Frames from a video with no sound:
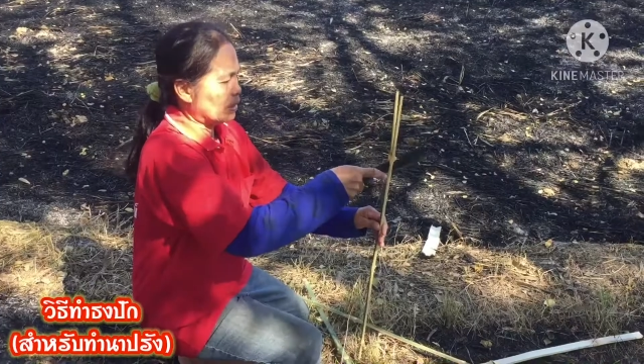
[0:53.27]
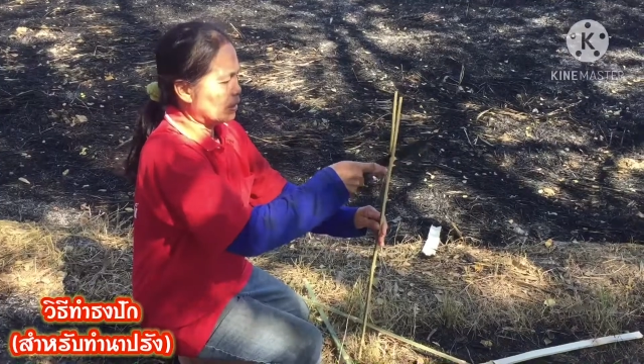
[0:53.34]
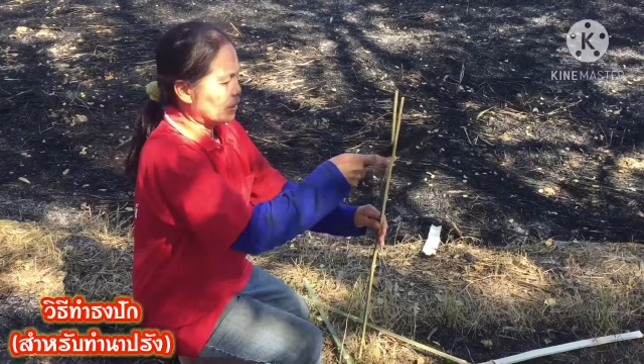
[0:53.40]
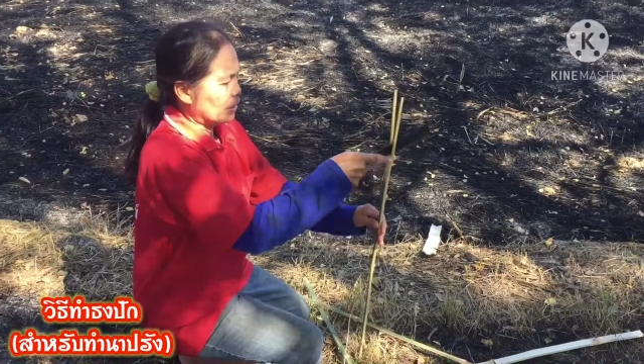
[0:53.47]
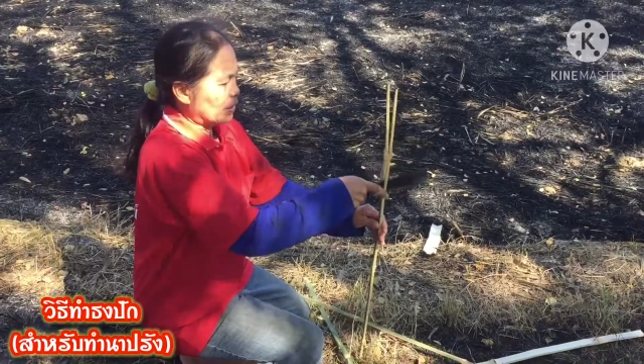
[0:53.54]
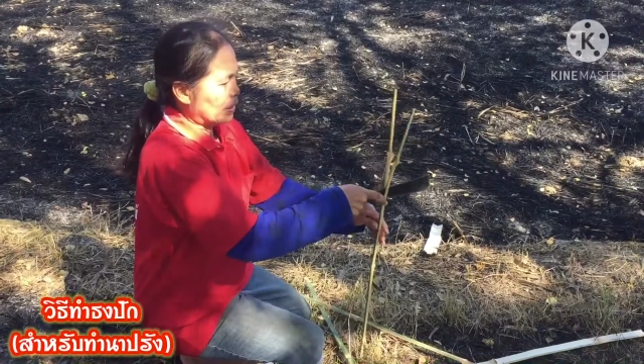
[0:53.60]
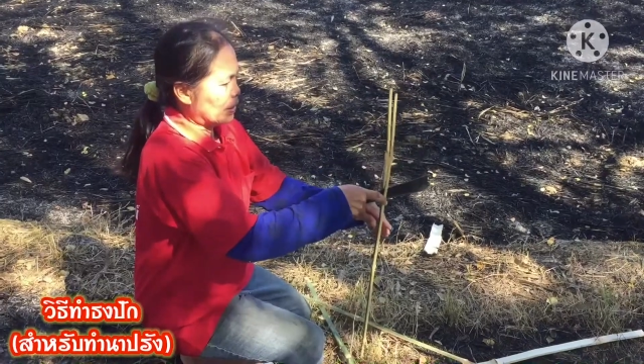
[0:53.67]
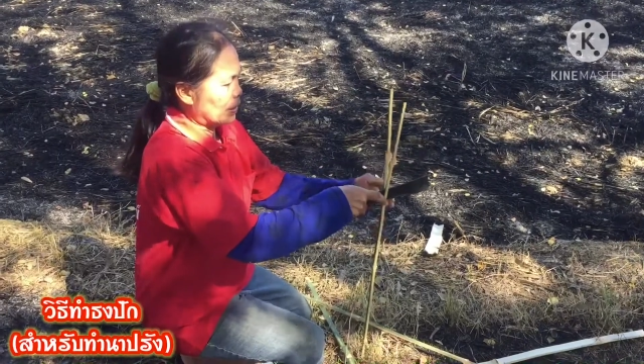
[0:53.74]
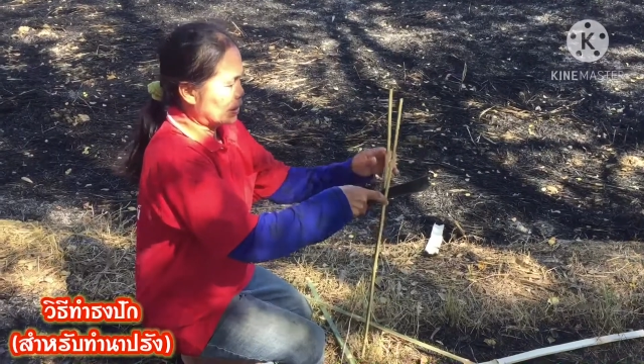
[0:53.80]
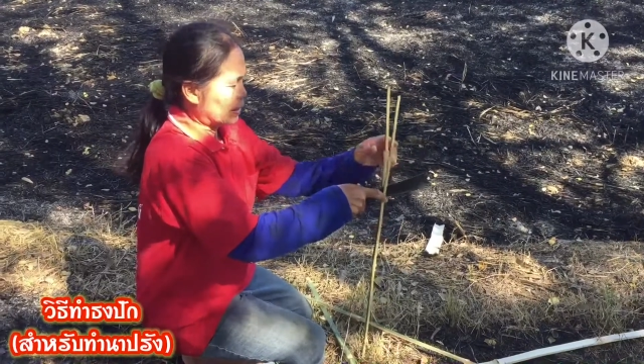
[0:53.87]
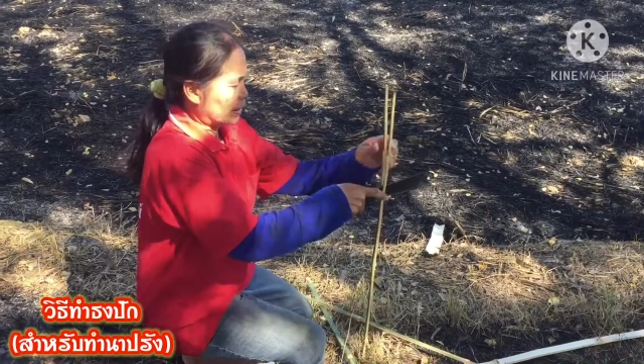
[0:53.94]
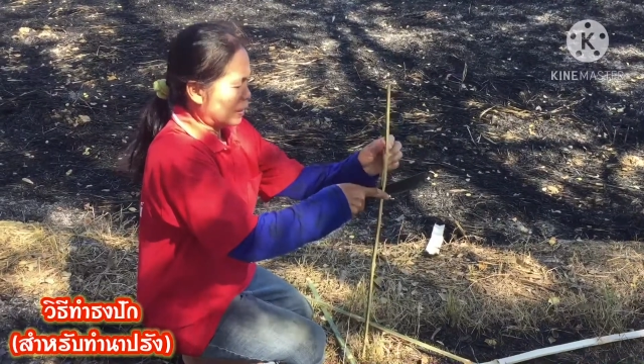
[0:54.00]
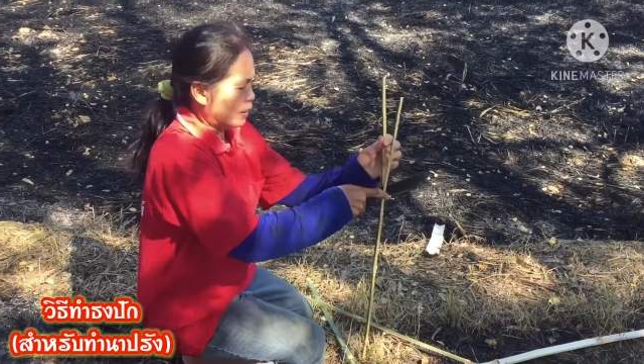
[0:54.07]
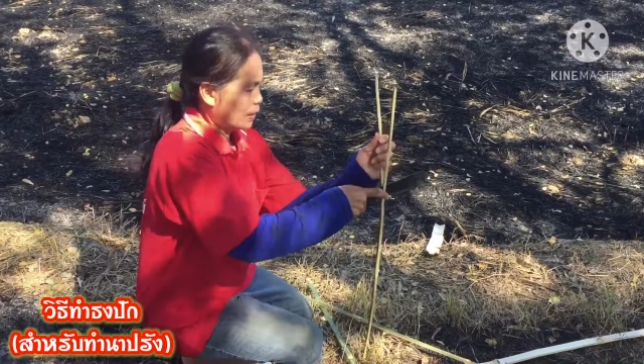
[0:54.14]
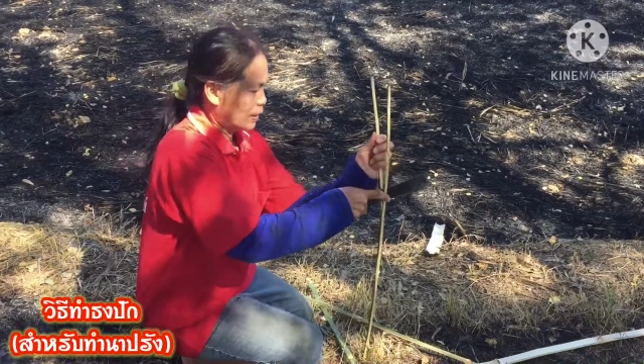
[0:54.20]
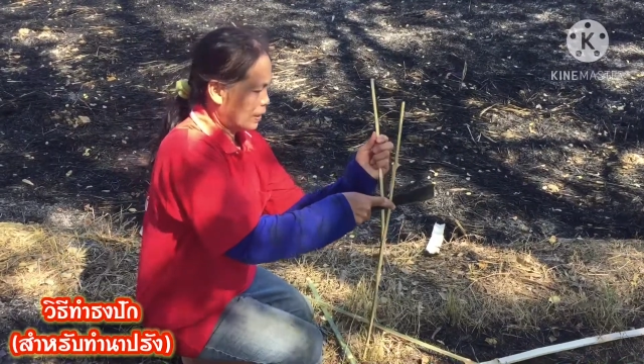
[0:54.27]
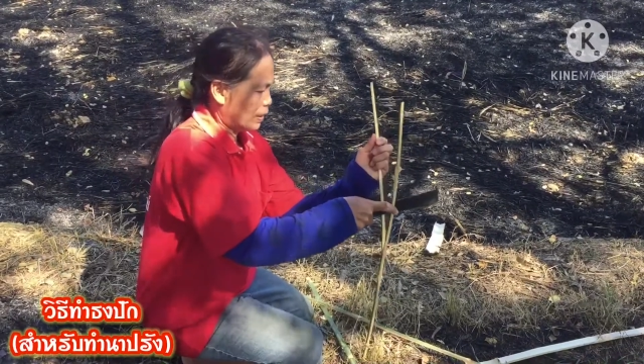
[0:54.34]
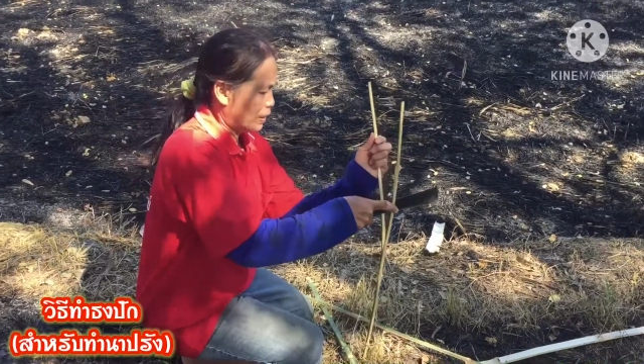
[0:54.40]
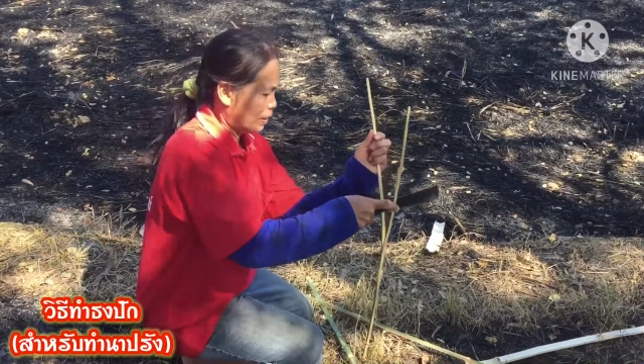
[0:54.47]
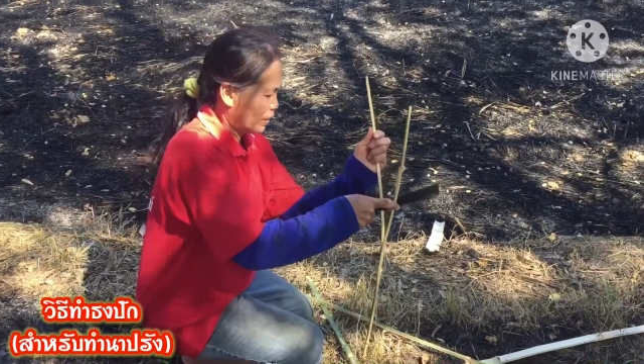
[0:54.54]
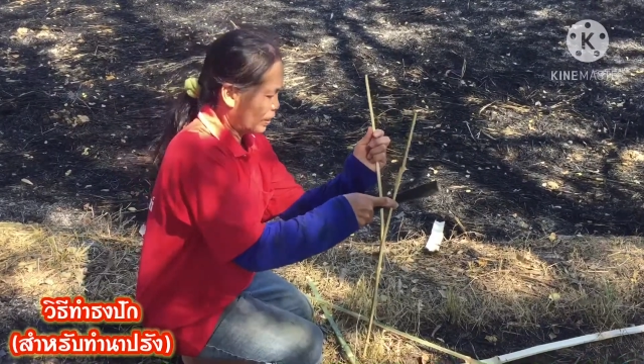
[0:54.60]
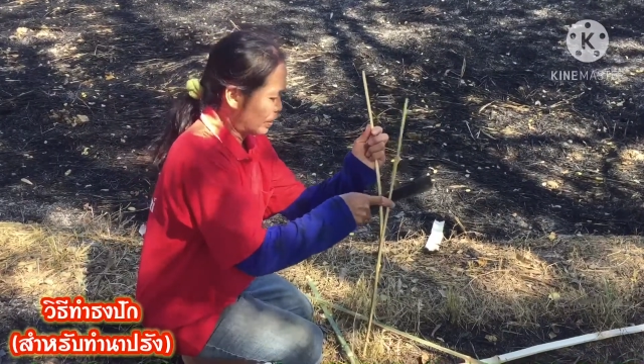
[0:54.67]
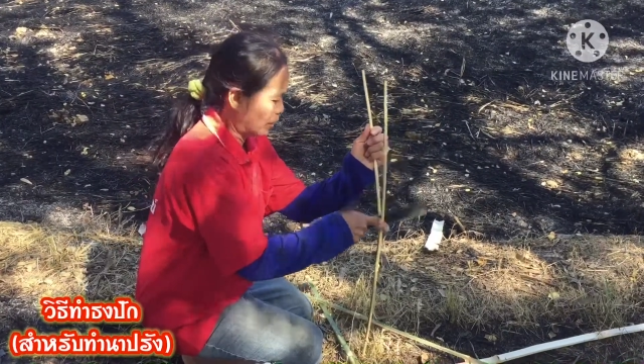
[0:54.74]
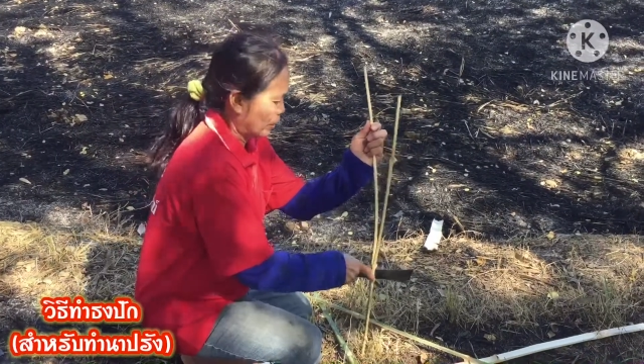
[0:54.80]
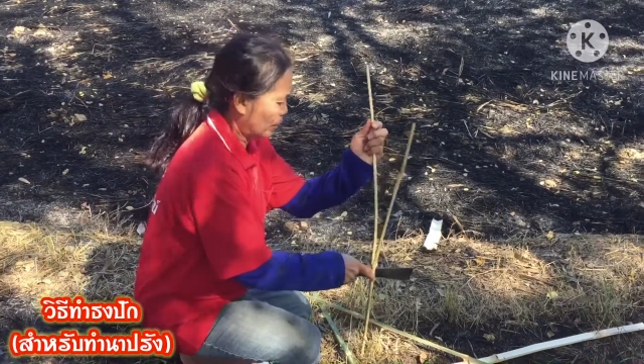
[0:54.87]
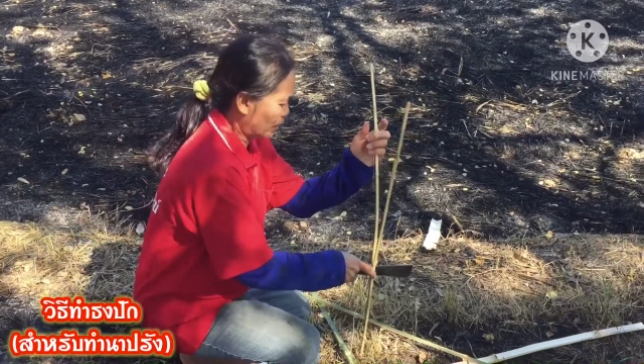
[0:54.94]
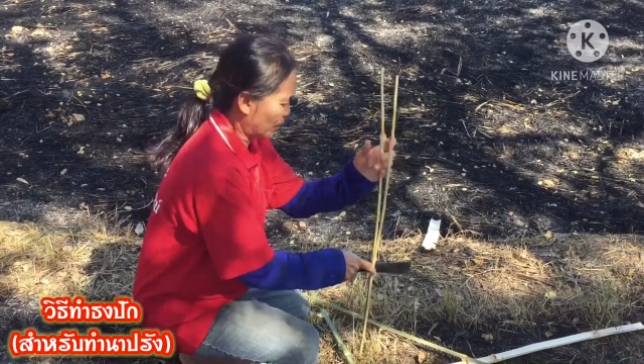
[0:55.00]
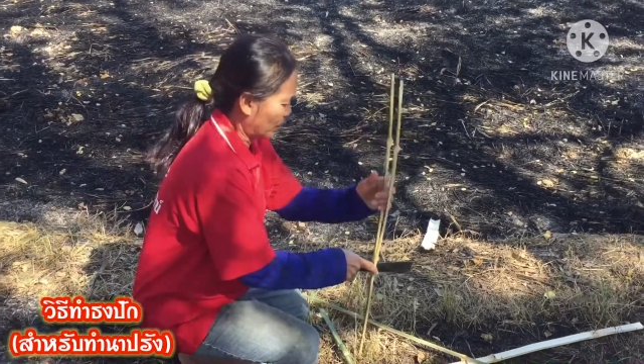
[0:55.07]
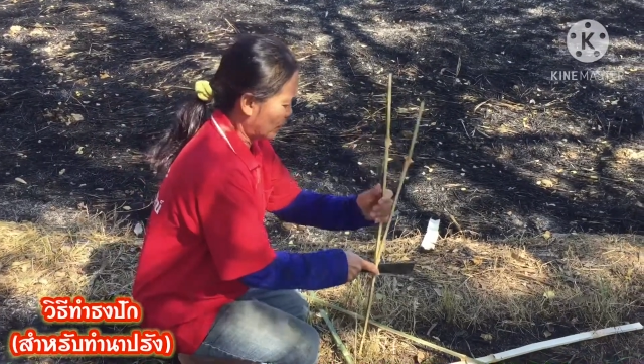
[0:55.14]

ทงปักลักเข่า